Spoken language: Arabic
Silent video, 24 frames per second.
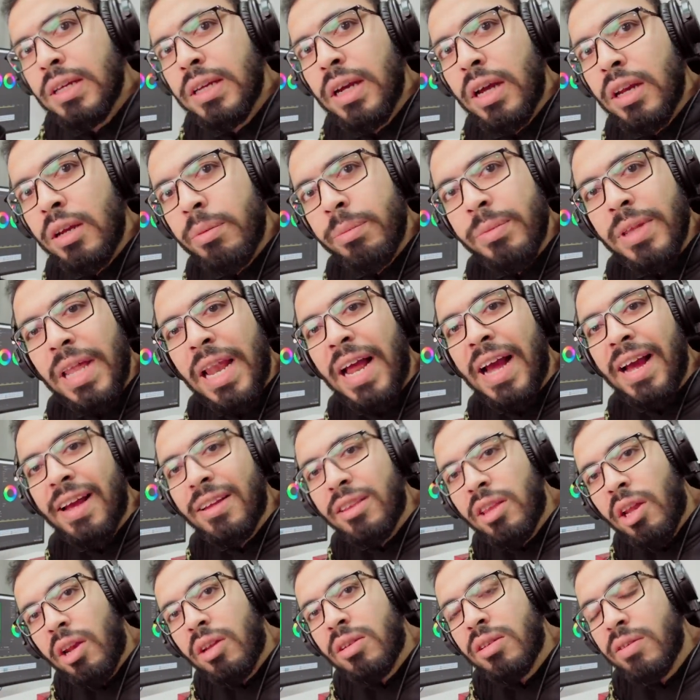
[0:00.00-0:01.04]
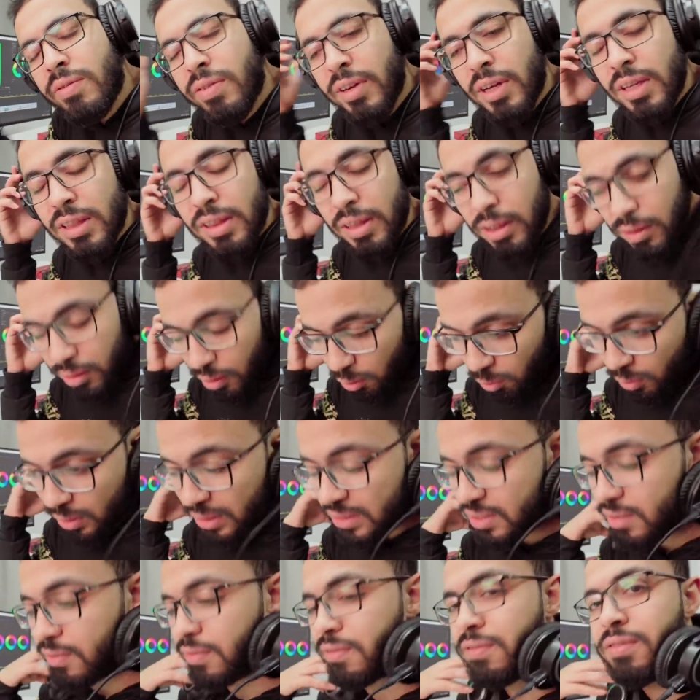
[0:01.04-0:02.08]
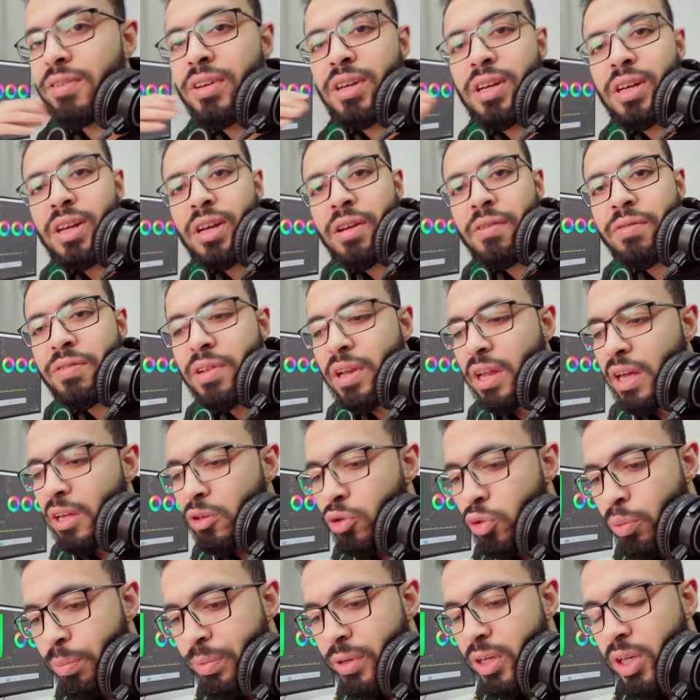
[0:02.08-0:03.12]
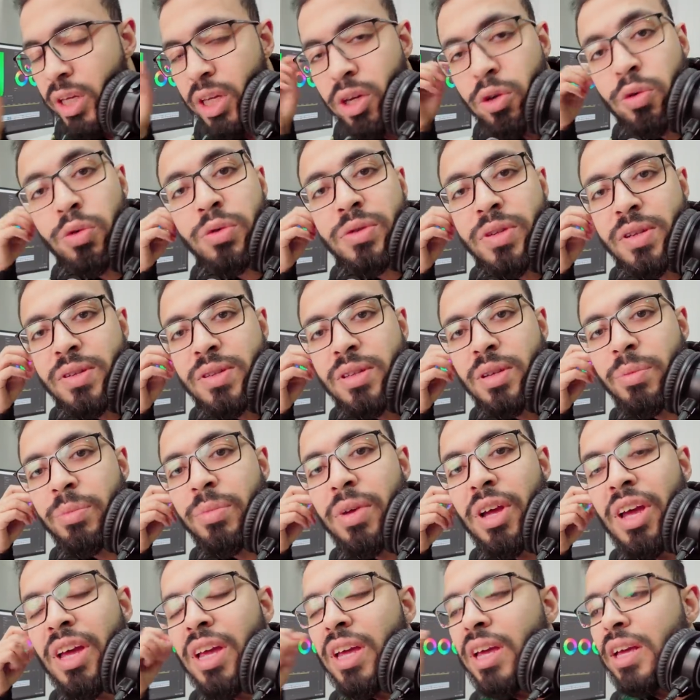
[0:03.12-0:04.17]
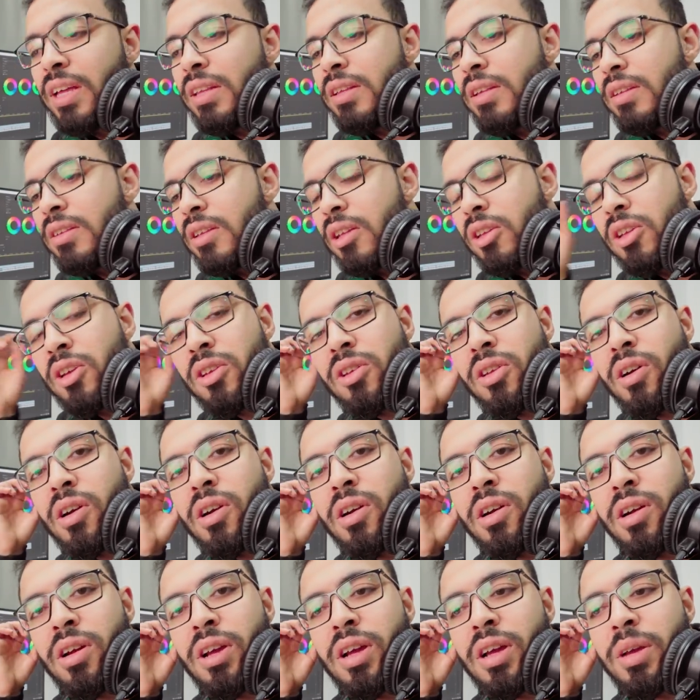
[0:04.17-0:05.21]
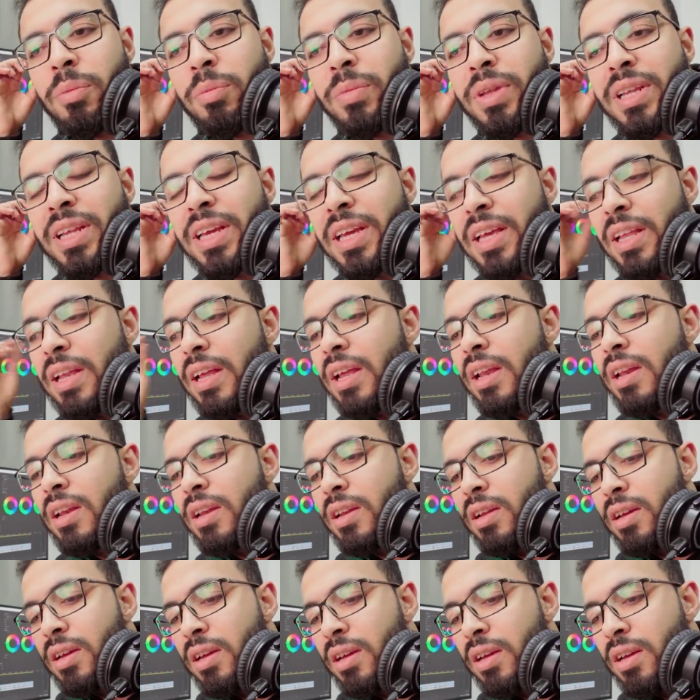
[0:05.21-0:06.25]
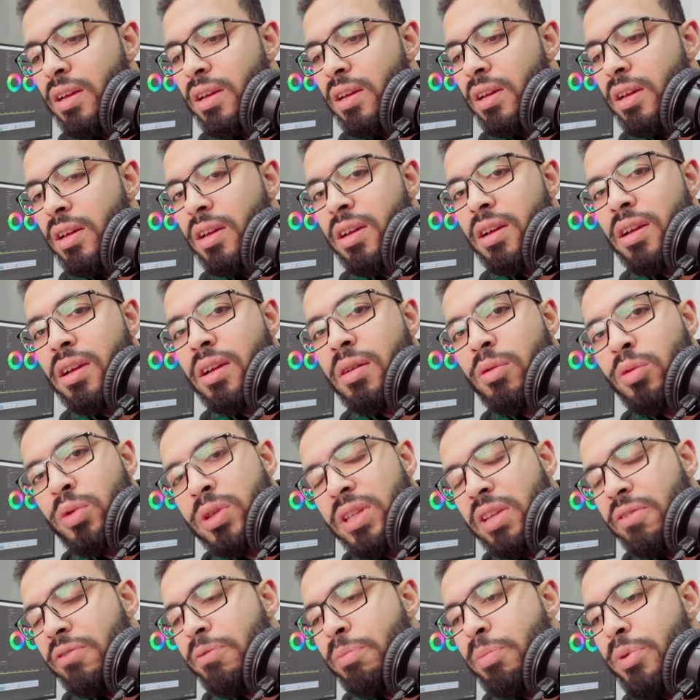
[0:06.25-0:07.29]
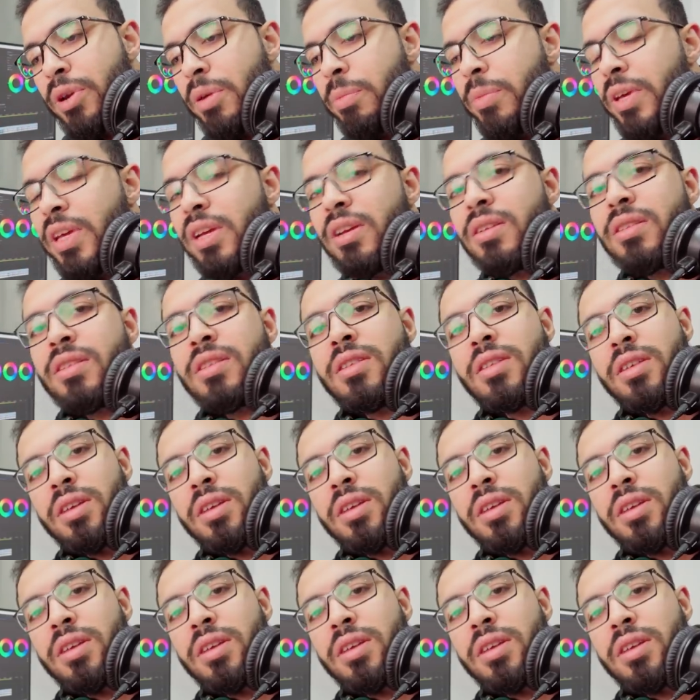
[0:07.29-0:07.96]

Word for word: يعني من الحاجات اللطيفه جدا دلوقتي في في الادوبي ايكو سيستم ان انت تقدر آه، من خلال آه، وانت في بريمير